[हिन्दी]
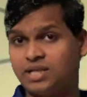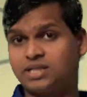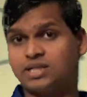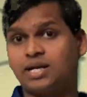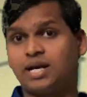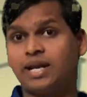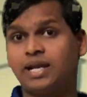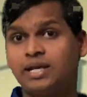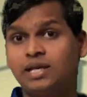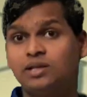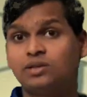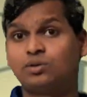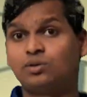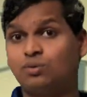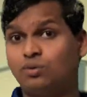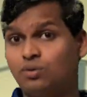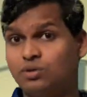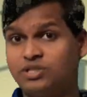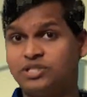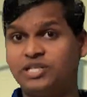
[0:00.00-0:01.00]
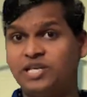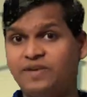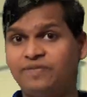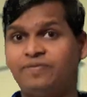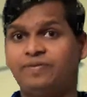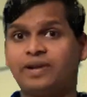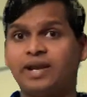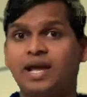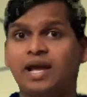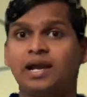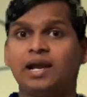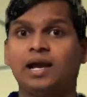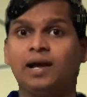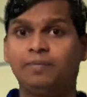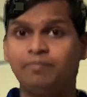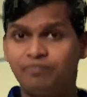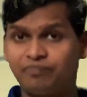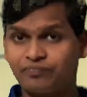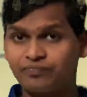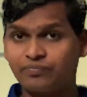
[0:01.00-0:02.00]
टच करेंगे तो वो सेफ
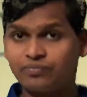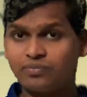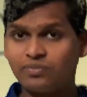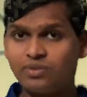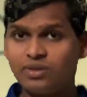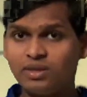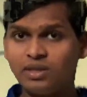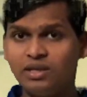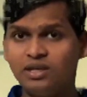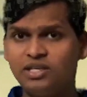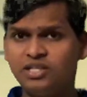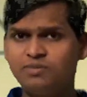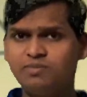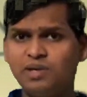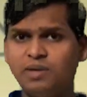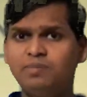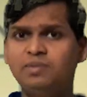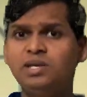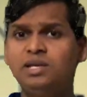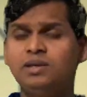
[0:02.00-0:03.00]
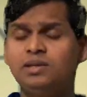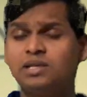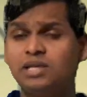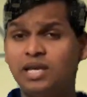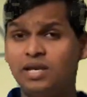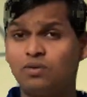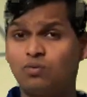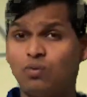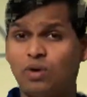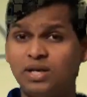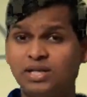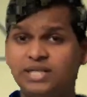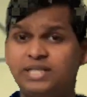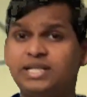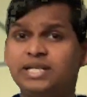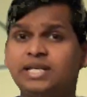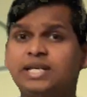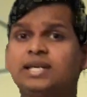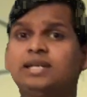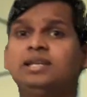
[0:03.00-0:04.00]
रहेगा इसमें भी ये
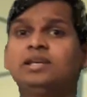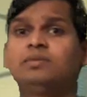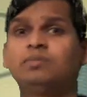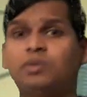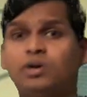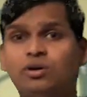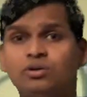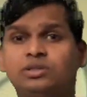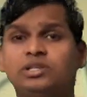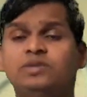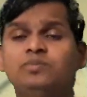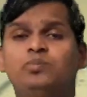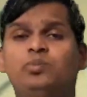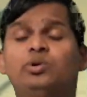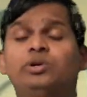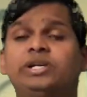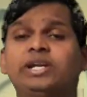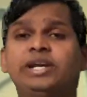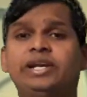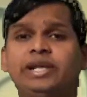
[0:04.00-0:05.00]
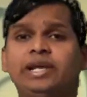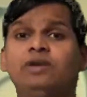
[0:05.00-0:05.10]
क्वालिटी के लिए बहुत इम्पोर्टेंट